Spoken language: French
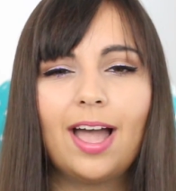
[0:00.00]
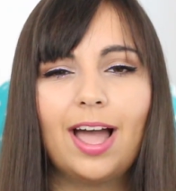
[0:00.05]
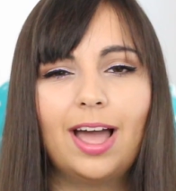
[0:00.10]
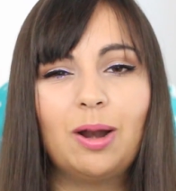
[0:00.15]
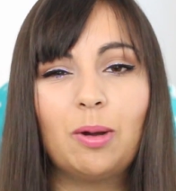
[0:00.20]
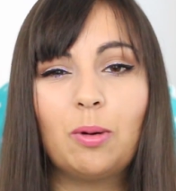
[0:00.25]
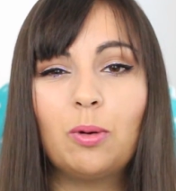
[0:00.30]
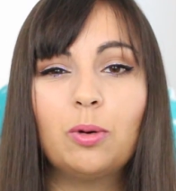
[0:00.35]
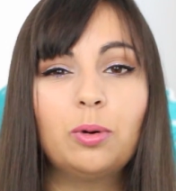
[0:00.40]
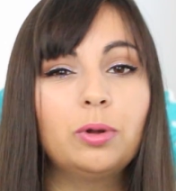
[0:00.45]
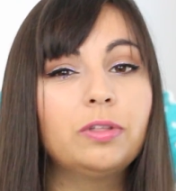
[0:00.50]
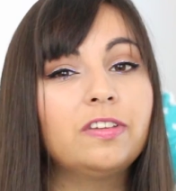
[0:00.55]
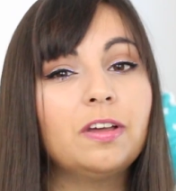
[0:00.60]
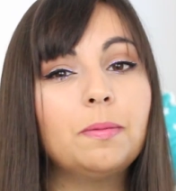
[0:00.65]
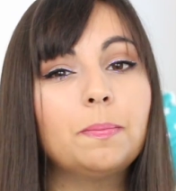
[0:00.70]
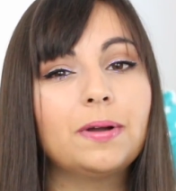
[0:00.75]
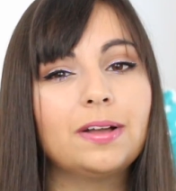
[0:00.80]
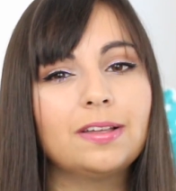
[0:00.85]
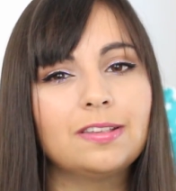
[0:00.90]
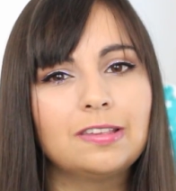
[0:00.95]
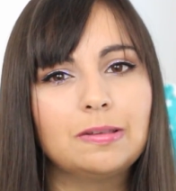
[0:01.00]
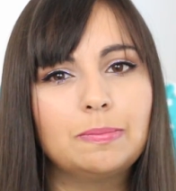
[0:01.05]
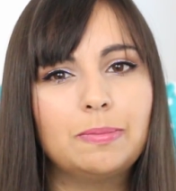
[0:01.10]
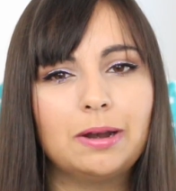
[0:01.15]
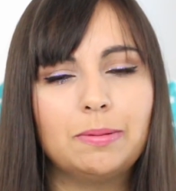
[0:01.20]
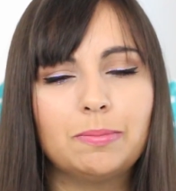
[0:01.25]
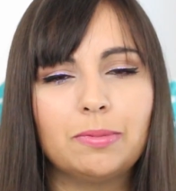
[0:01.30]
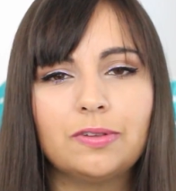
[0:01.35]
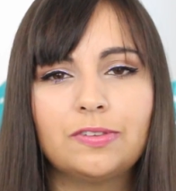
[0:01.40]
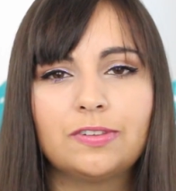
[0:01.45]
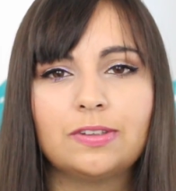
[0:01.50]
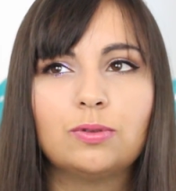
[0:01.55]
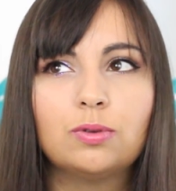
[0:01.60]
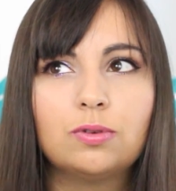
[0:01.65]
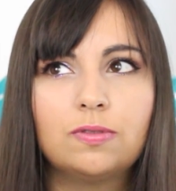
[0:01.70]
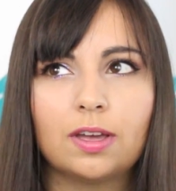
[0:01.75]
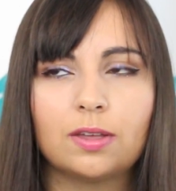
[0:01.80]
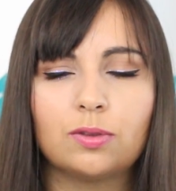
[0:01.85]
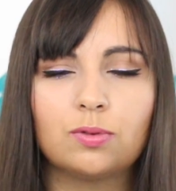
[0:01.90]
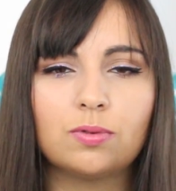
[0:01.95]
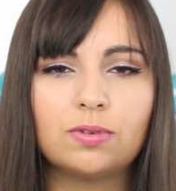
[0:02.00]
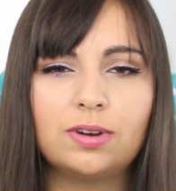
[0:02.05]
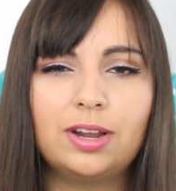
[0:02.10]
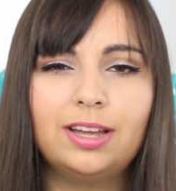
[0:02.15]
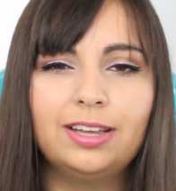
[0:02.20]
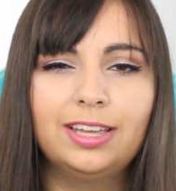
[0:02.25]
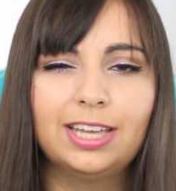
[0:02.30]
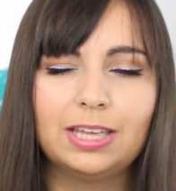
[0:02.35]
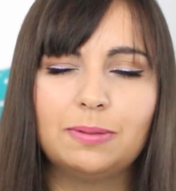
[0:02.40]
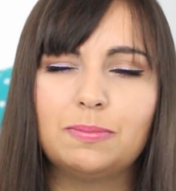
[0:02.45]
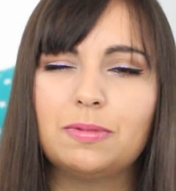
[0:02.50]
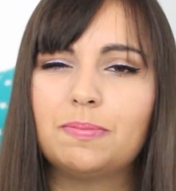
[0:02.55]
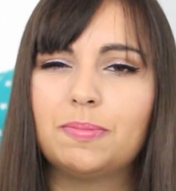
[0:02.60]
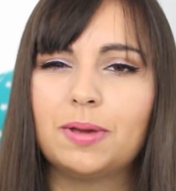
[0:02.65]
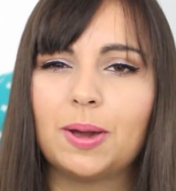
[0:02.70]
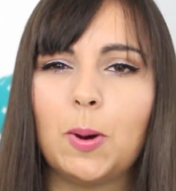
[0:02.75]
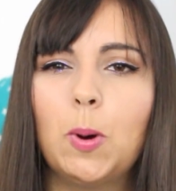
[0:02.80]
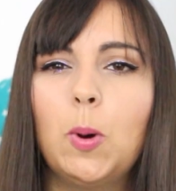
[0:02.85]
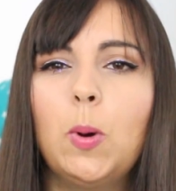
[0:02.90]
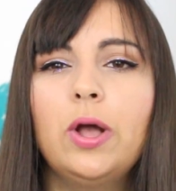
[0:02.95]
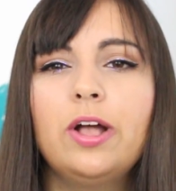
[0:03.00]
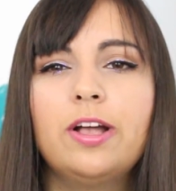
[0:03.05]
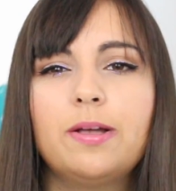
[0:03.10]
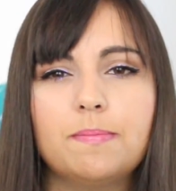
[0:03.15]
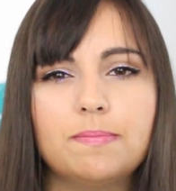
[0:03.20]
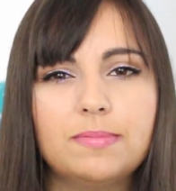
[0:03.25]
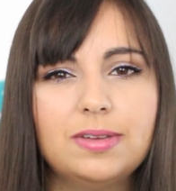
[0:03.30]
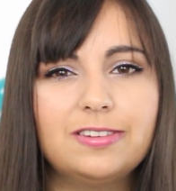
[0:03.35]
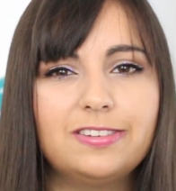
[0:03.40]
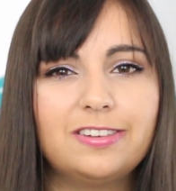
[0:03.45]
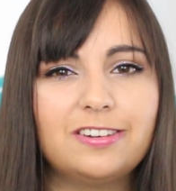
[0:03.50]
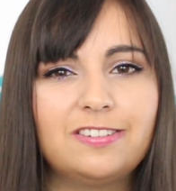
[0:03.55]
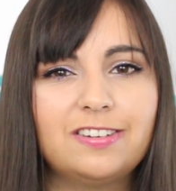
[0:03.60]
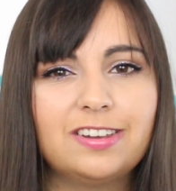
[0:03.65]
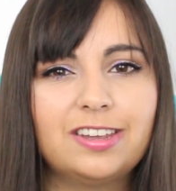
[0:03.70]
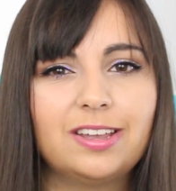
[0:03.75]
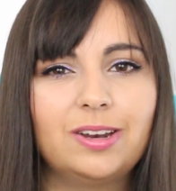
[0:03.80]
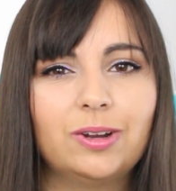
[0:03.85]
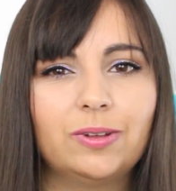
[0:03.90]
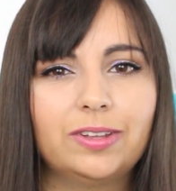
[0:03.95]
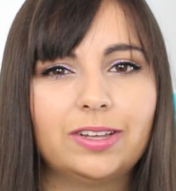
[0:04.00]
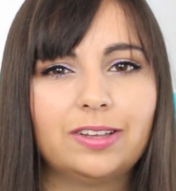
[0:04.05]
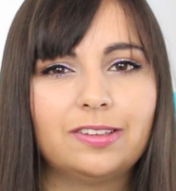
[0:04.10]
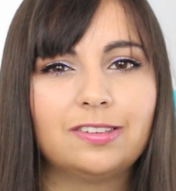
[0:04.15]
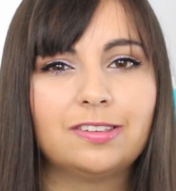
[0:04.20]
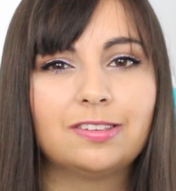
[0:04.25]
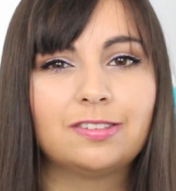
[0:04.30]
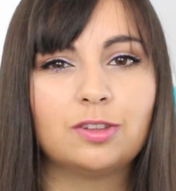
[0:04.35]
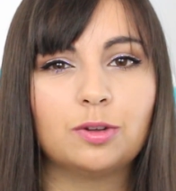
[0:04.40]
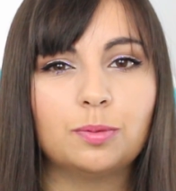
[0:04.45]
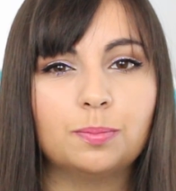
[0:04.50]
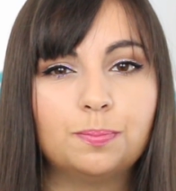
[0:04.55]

Alors on retient principalement ces deux versions là, Grimm et Perrault, mais sachez qu'il en existe